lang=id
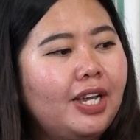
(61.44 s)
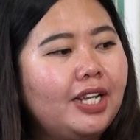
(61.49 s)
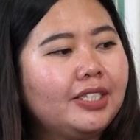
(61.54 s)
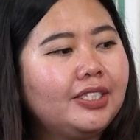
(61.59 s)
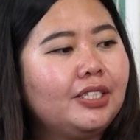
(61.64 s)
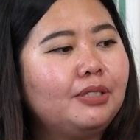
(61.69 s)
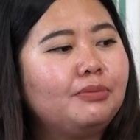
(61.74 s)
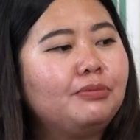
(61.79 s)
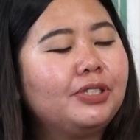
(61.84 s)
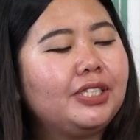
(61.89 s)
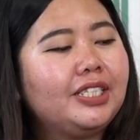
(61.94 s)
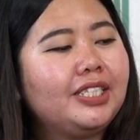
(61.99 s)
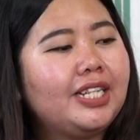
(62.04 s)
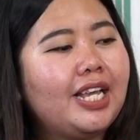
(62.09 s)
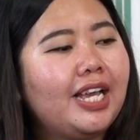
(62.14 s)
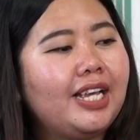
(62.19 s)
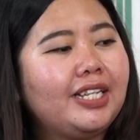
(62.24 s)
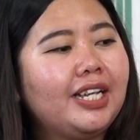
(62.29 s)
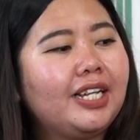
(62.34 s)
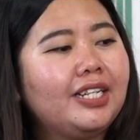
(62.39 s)
hasil okay.
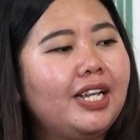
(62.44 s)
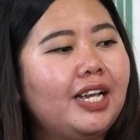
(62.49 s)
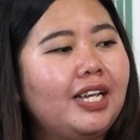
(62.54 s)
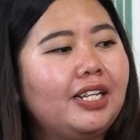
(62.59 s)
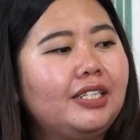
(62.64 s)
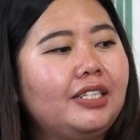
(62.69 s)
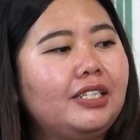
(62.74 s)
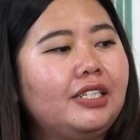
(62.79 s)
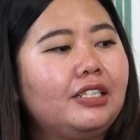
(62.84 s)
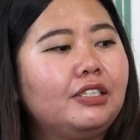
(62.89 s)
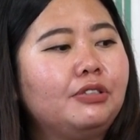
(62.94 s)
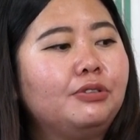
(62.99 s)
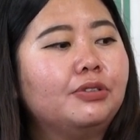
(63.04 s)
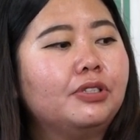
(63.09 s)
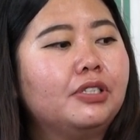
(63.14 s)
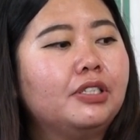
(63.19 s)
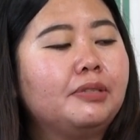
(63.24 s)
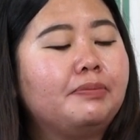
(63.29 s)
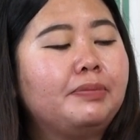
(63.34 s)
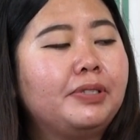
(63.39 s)
budidaya dari
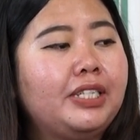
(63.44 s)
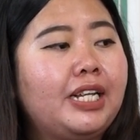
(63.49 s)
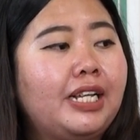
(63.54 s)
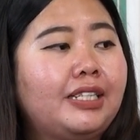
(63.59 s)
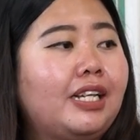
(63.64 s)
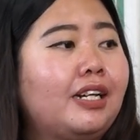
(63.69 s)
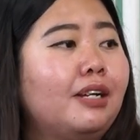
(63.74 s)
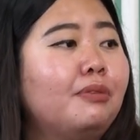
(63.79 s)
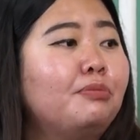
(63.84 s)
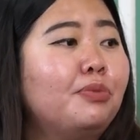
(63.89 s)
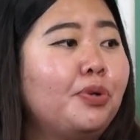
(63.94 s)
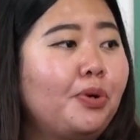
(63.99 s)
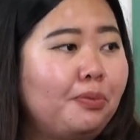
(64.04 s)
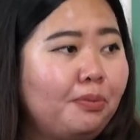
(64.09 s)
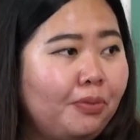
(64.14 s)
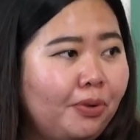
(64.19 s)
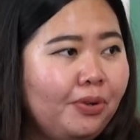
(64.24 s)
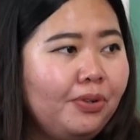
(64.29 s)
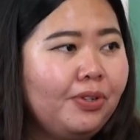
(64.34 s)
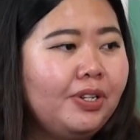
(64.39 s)
uh, dataran
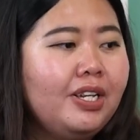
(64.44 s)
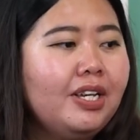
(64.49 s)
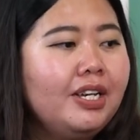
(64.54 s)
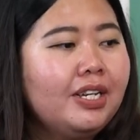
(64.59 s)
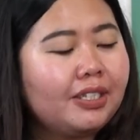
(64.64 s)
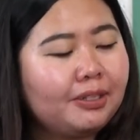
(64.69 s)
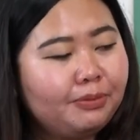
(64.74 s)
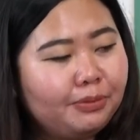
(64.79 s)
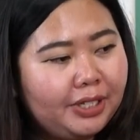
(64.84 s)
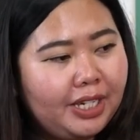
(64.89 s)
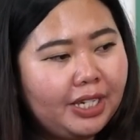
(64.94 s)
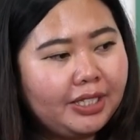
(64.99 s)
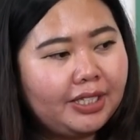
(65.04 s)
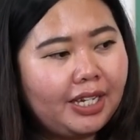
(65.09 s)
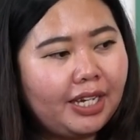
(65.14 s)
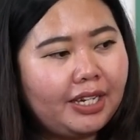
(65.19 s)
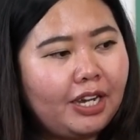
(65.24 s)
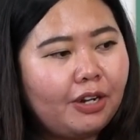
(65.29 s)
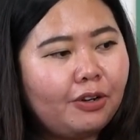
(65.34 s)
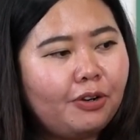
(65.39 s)
Bromo. Kemudian
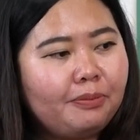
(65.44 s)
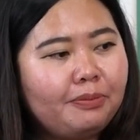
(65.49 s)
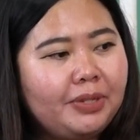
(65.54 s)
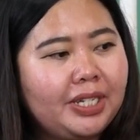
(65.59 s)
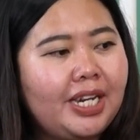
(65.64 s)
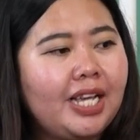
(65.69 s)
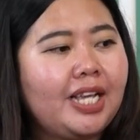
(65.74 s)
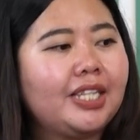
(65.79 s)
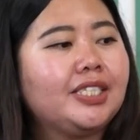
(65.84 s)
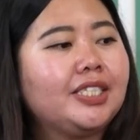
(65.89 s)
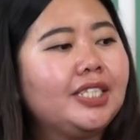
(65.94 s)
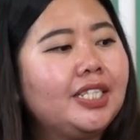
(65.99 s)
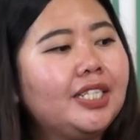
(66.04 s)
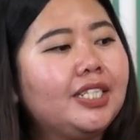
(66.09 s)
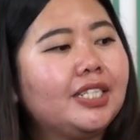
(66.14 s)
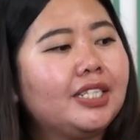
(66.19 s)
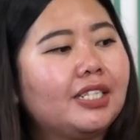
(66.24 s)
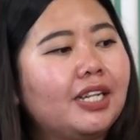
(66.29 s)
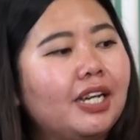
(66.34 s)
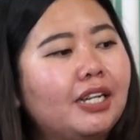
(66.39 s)
saya kombinasi
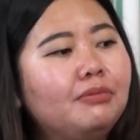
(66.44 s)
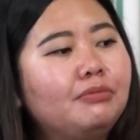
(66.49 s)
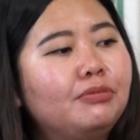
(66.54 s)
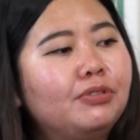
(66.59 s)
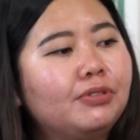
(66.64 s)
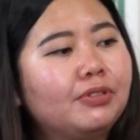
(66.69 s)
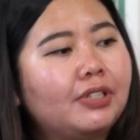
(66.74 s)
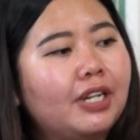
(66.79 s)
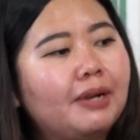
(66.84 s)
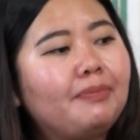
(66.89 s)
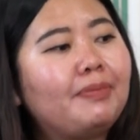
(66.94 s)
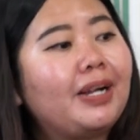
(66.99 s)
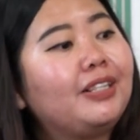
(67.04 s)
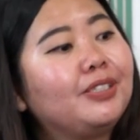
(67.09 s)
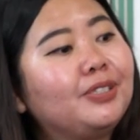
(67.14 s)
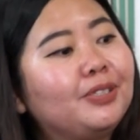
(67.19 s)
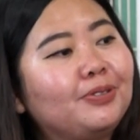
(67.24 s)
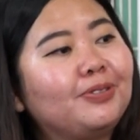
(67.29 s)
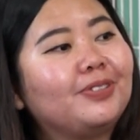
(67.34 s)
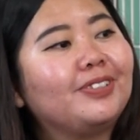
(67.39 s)
dengan bunga
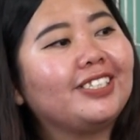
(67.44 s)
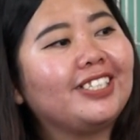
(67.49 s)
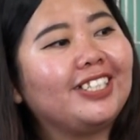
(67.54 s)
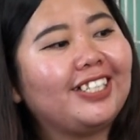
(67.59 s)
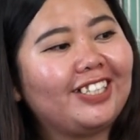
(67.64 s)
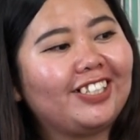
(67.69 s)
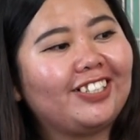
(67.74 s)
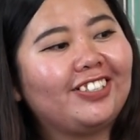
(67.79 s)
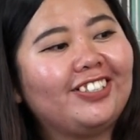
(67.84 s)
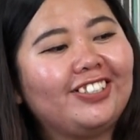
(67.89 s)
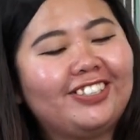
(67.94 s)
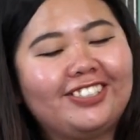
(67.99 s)
palsu gitu.